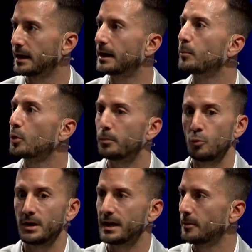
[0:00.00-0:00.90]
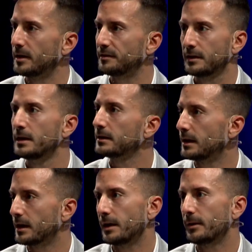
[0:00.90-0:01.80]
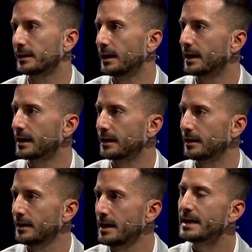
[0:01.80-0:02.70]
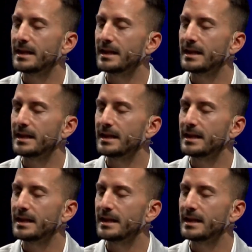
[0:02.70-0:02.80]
para que por única vez te levantes la cara